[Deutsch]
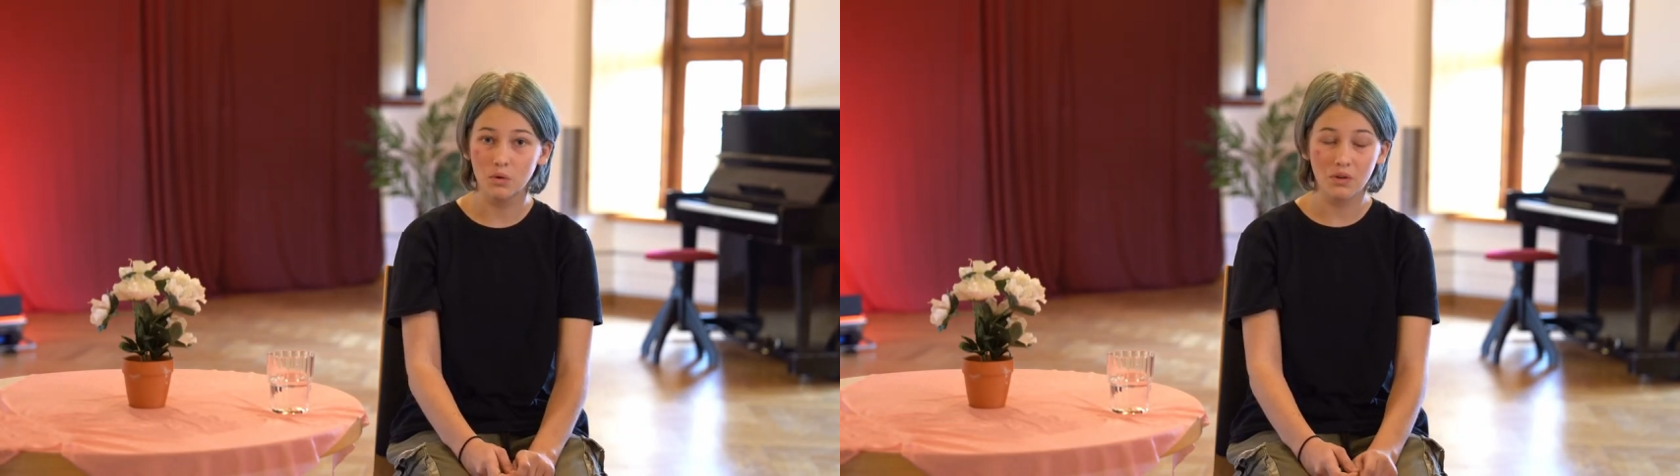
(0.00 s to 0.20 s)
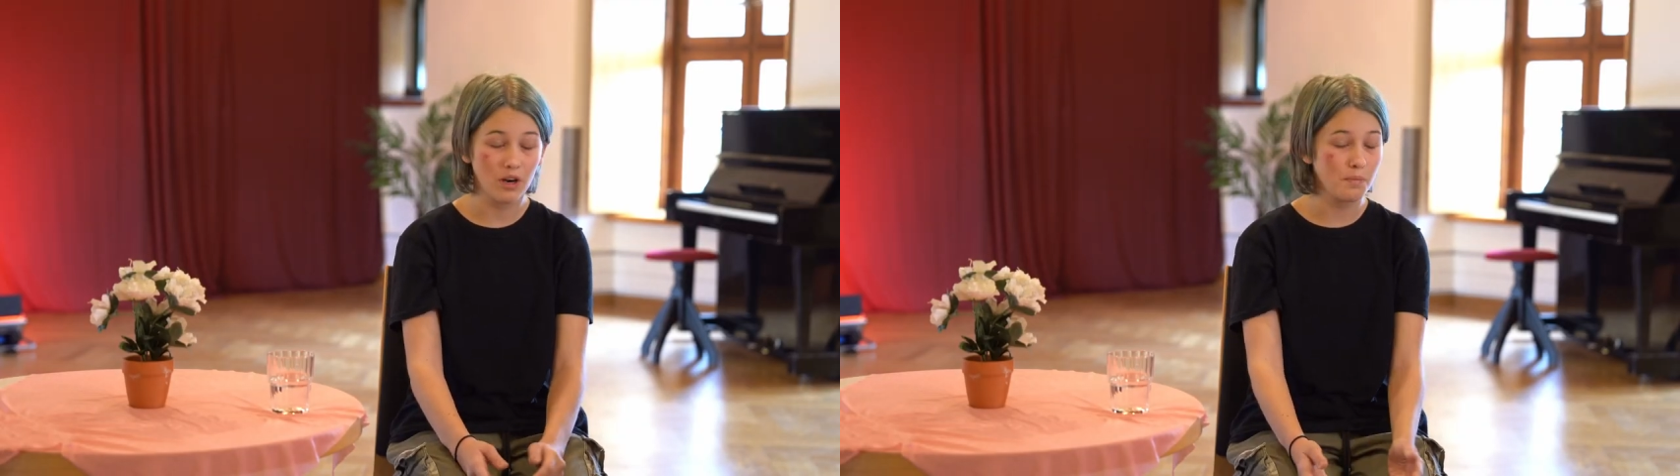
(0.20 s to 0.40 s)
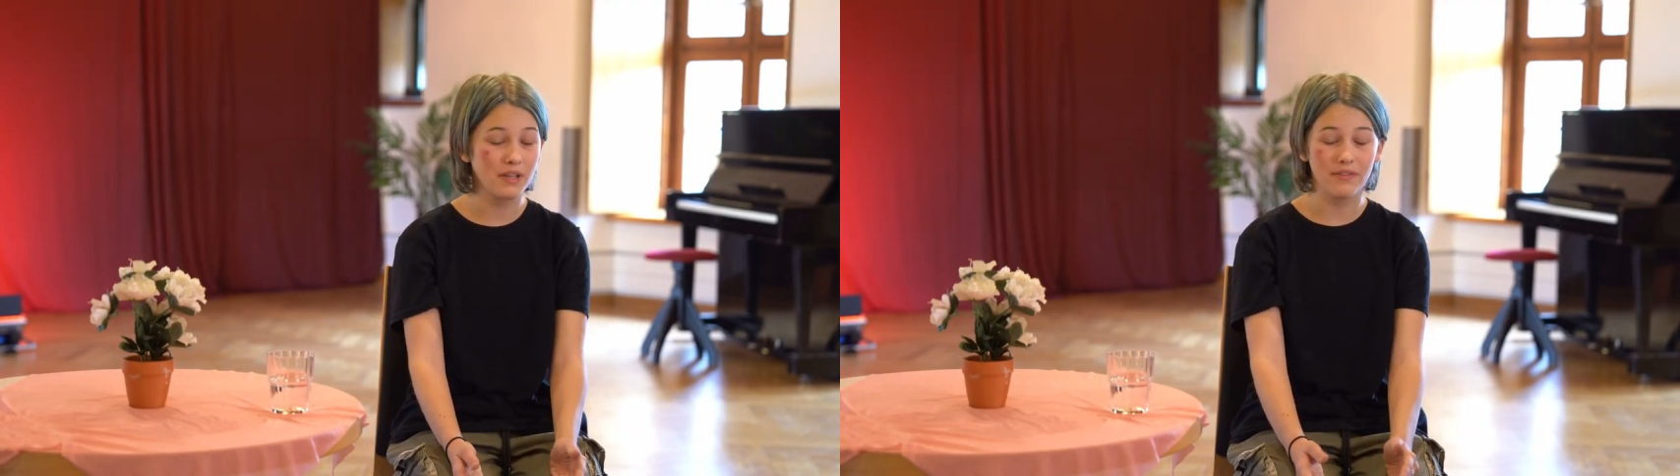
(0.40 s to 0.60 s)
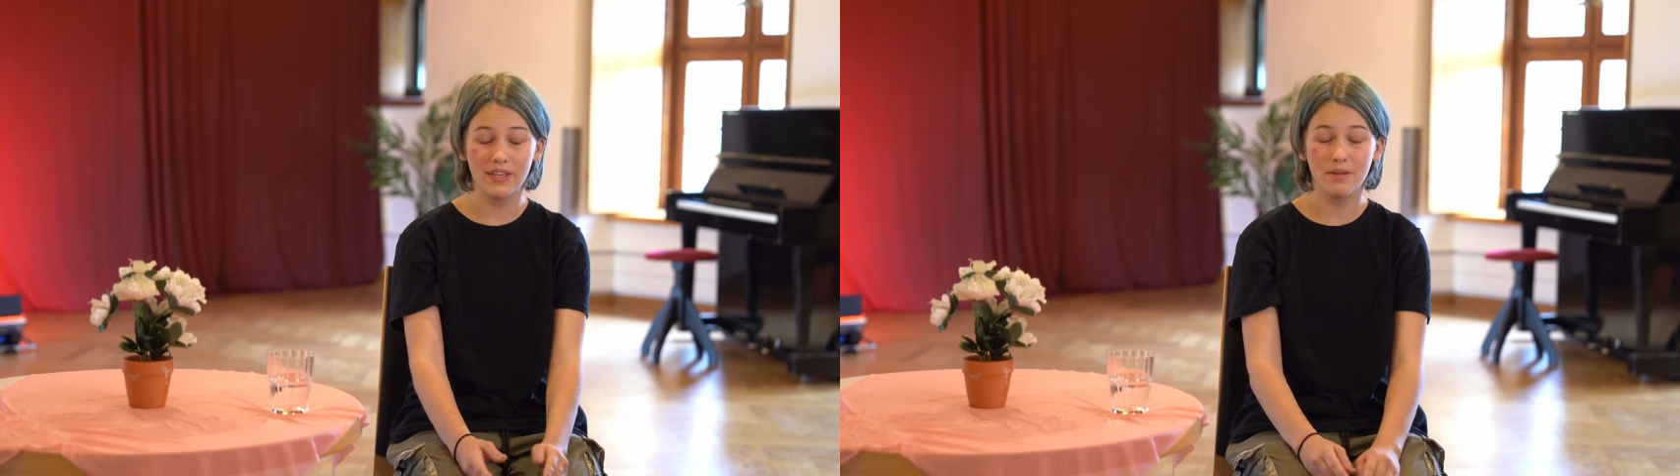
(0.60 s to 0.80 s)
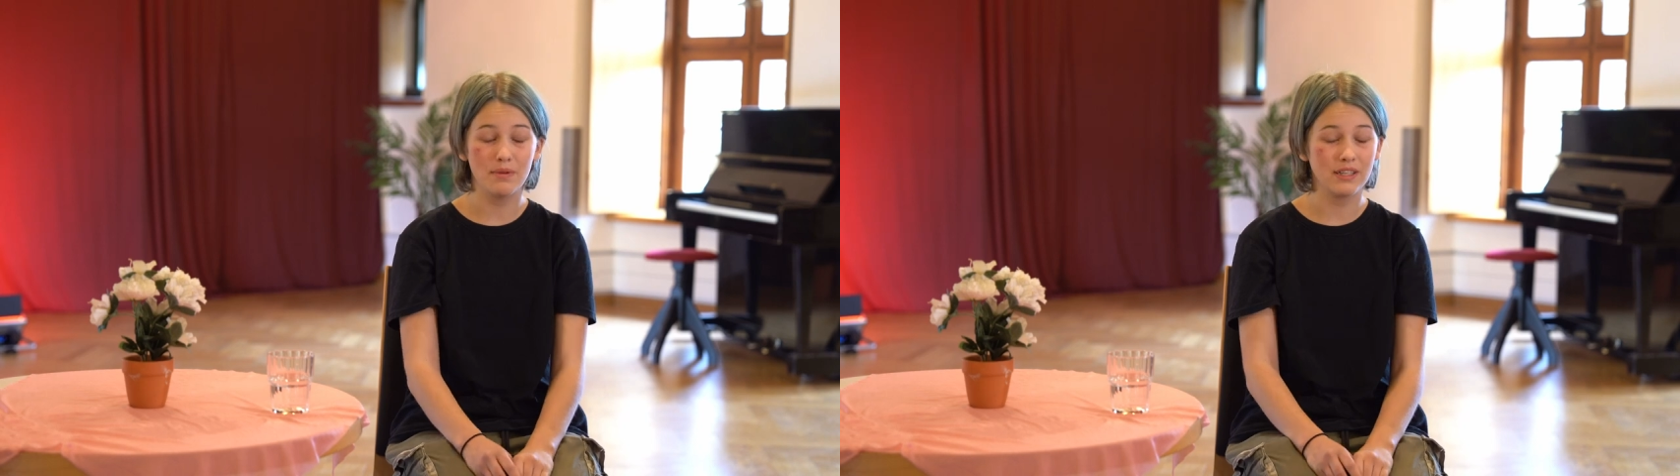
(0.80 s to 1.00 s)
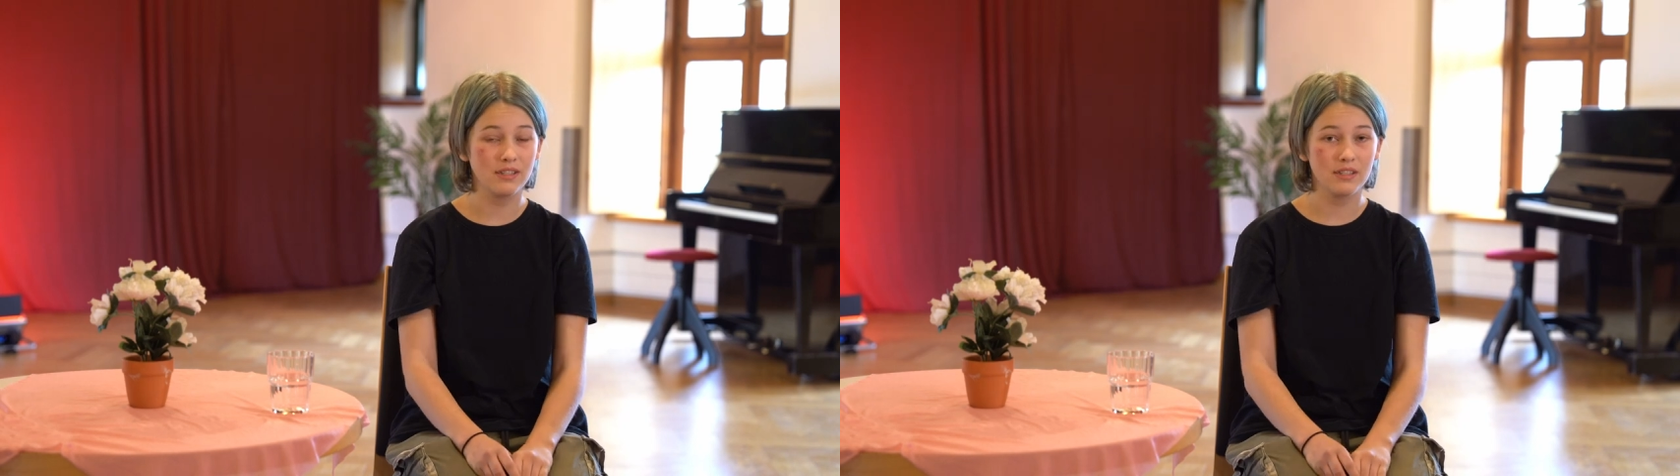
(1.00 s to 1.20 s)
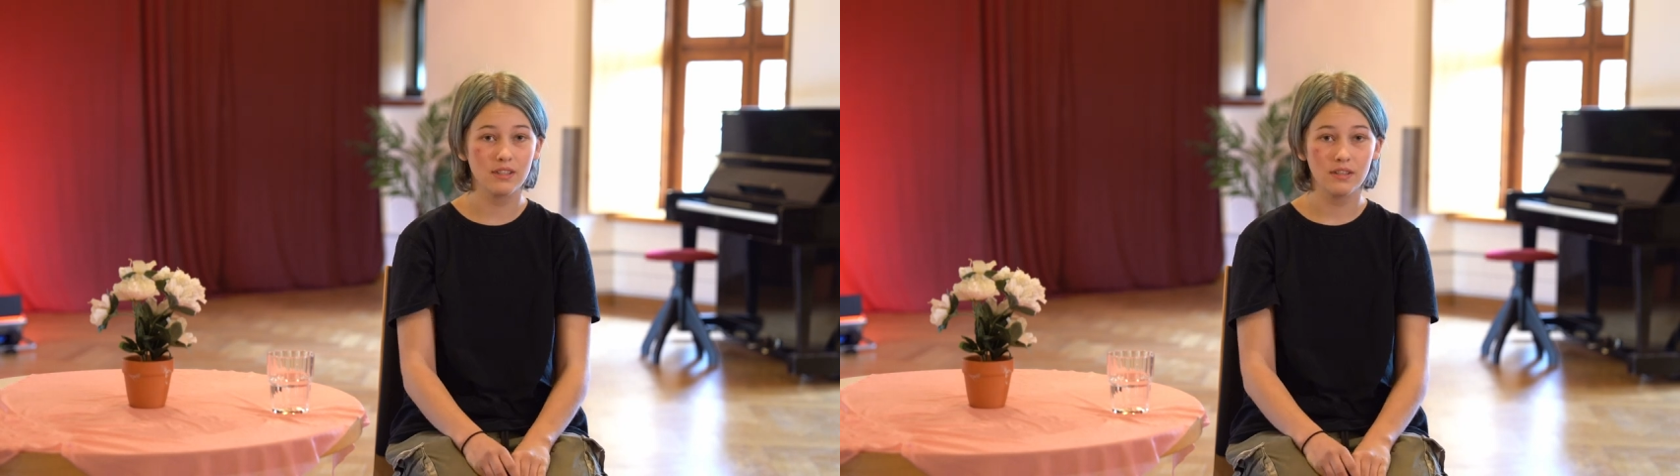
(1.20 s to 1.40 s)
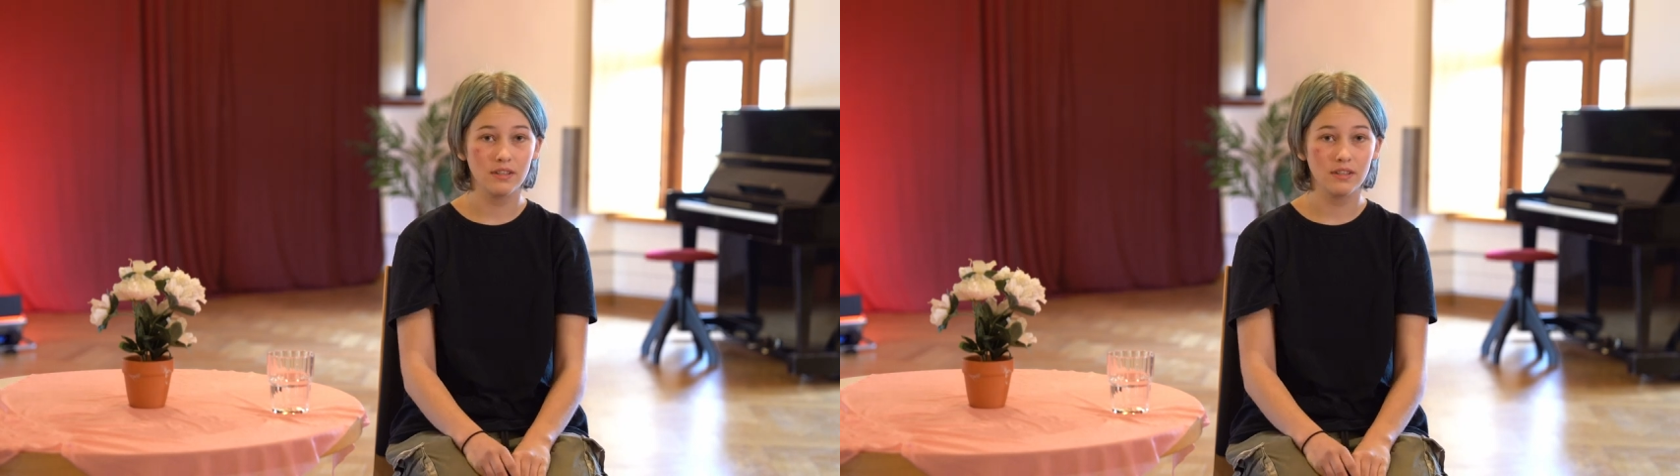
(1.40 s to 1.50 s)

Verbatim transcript: unglaublich wenig Platz.